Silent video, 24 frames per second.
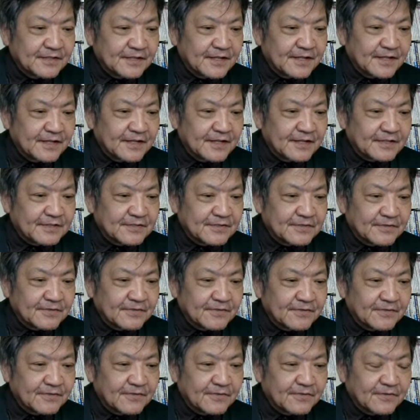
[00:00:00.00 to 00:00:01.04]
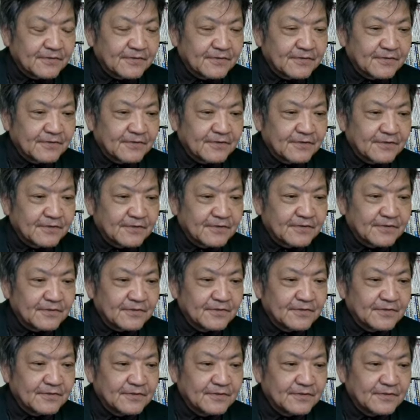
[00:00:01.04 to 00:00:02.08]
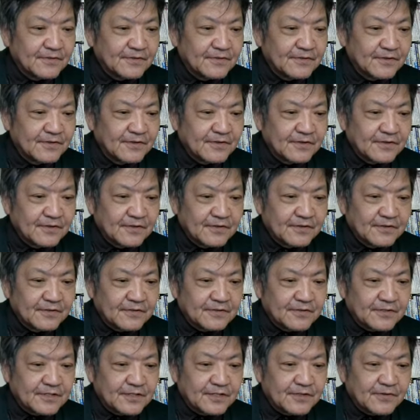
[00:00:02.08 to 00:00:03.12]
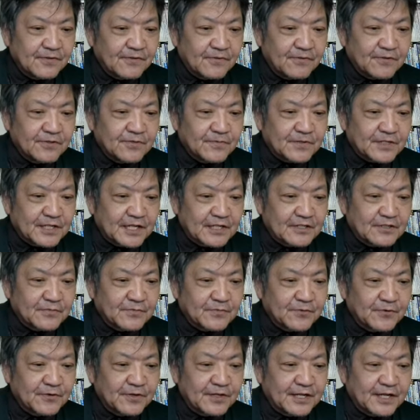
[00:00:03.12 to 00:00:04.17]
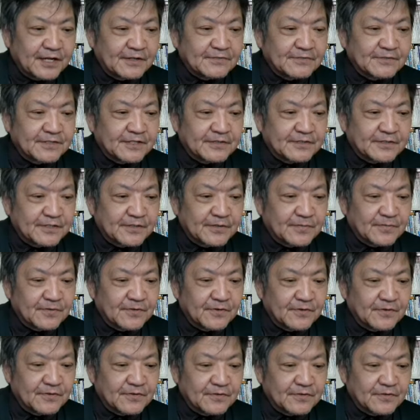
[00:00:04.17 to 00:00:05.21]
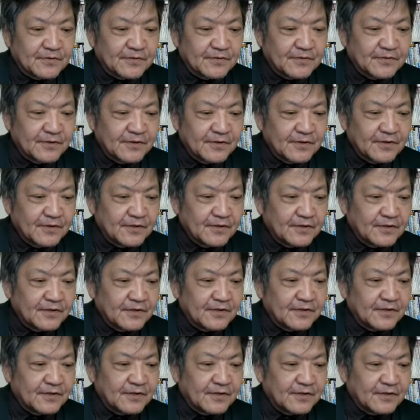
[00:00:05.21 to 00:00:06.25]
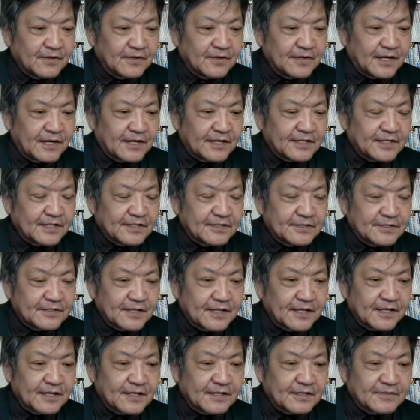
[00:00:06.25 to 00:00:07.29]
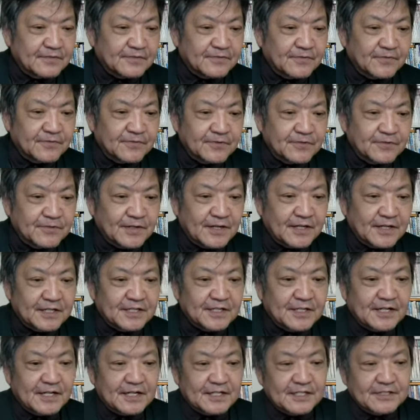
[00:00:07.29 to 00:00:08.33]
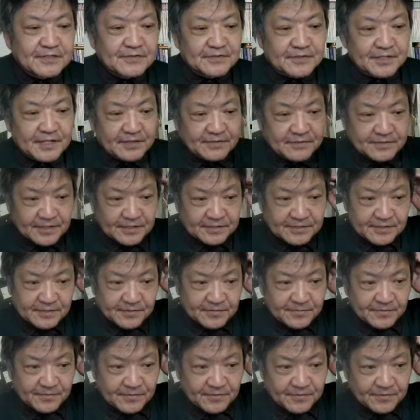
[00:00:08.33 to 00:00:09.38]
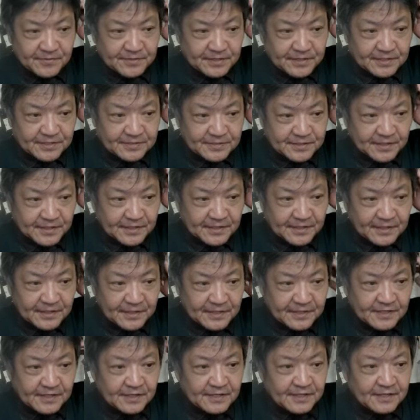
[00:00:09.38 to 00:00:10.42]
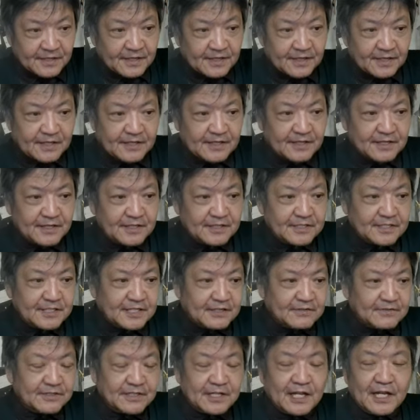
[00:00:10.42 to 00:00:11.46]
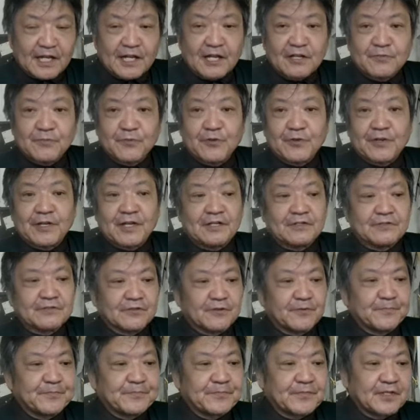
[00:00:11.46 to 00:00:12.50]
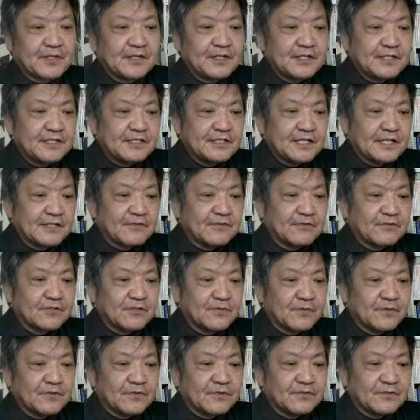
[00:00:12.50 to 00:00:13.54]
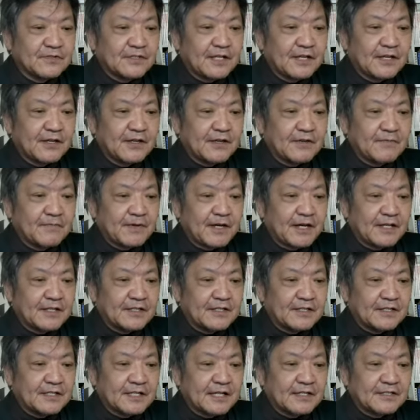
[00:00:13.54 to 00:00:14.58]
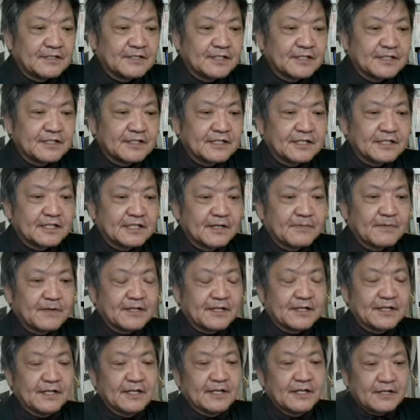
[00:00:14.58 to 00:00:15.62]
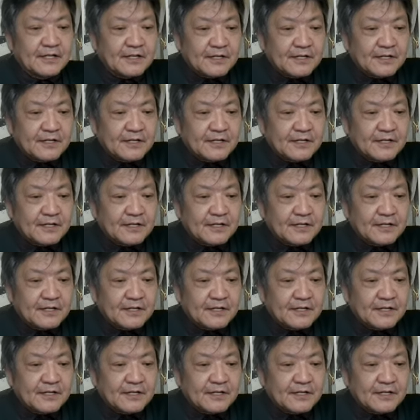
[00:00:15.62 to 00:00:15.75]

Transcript: で、えっと、地方にもちゃんと病院あるんですけども、あれですね、この人は田舎に住んでるんですけどもですね、えー、近くに大学病院があると。筆者の夫も10年前に胆石がたまり、